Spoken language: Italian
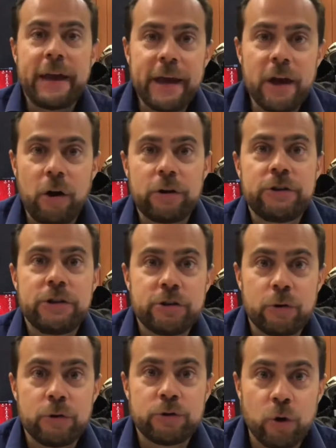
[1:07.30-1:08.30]
che oggi
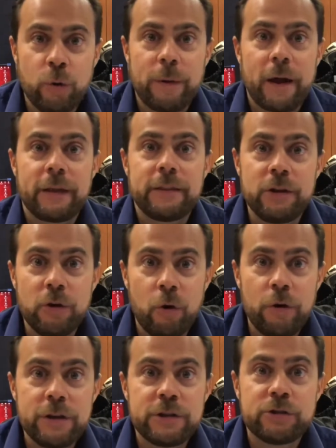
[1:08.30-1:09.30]
sono sopra di
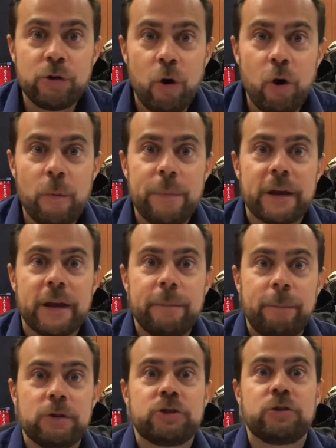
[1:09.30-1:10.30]
noi solo perché
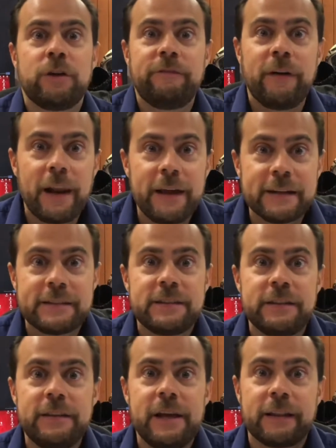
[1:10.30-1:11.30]
possono
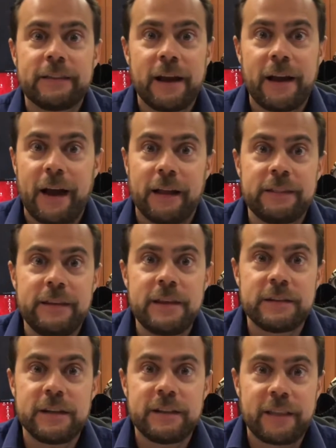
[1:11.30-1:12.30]
avvalersi di attaccanti da
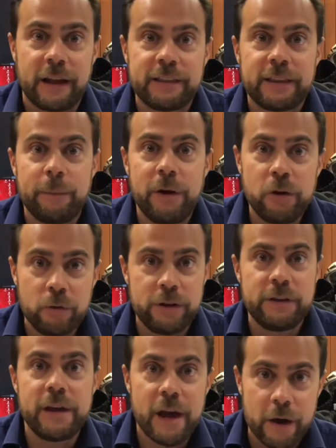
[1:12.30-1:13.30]
70 milioni
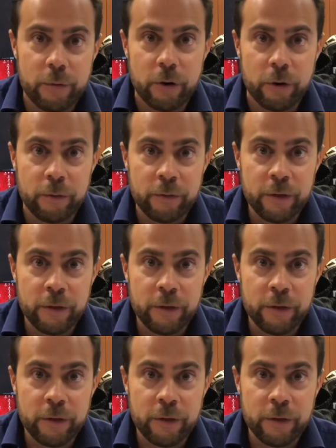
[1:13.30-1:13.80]
di euro.